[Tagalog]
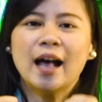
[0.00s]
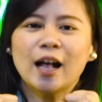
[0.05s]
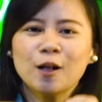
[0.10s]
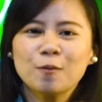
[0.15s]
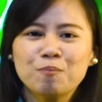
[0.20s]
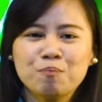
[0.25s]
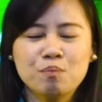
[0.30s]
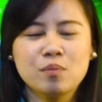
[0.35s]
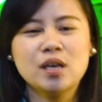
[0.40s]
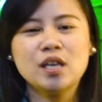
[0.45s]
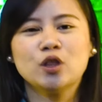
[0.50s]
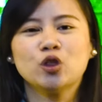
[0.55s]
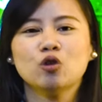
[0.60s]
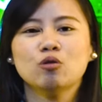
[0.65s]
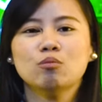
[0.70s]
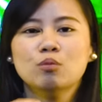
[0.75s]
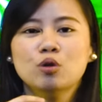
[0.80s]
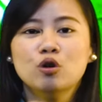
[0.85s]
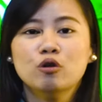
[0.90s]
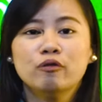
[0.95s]
help
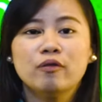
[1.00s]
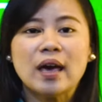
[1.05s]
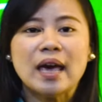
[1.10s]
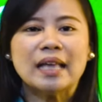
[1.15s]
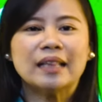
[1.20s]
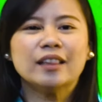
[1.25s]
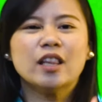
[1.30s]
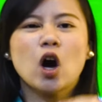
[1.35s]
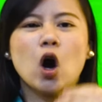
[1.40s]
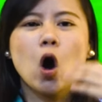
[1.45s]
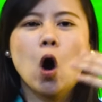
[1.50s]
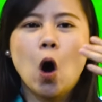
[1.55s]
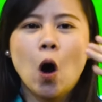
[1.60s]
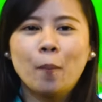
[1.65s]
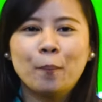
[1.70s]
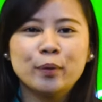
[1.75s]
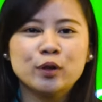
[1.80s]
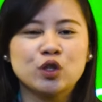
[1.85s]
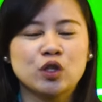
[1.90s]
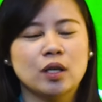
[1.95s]
me to move in the
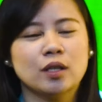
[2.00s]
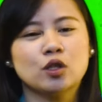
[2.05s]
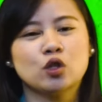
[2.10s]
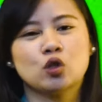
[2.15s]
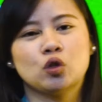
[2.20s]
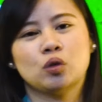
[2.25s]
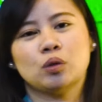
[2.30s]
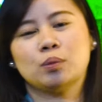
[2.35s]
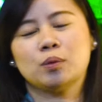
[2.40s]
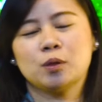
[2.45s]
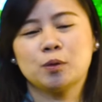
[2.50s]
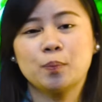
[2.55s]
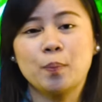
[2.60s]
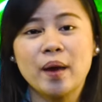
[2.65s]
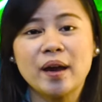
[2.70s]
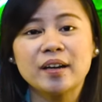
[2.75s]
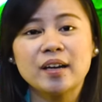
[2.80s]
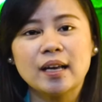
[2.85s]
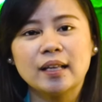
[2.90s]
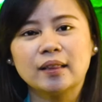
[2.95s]
opposite
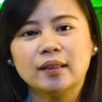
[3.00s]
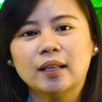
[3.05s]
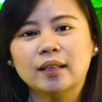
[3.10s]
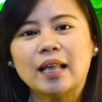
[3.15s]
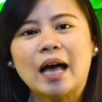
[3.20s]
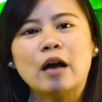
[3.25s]
spirit,